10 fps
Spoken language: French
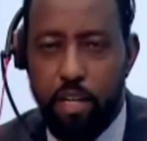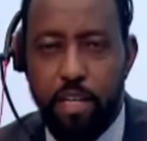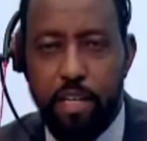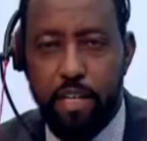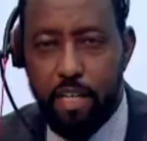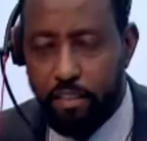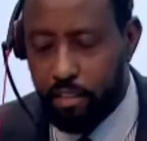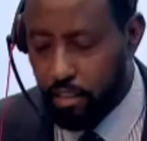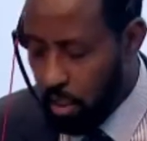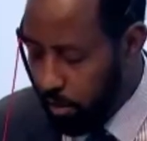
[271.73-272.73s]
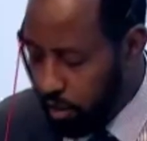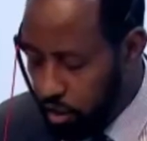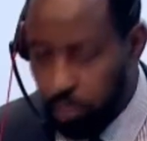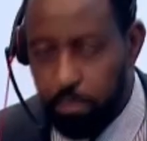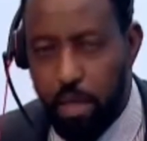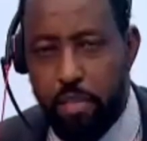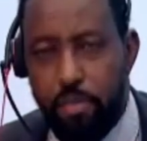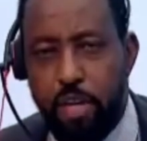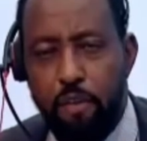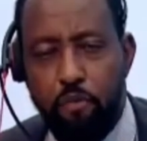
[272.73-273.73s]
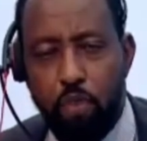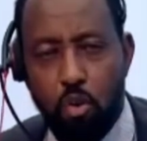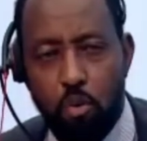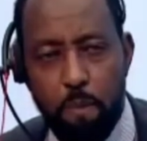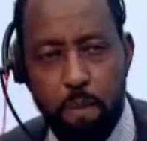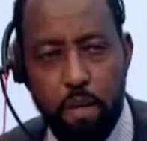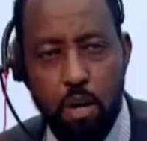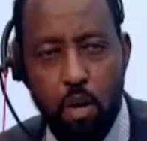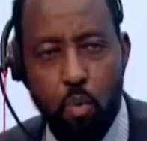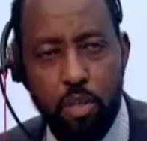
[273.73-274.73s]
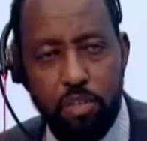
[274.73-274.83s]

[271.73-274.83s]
mais c'est aussi un moyen très démocratique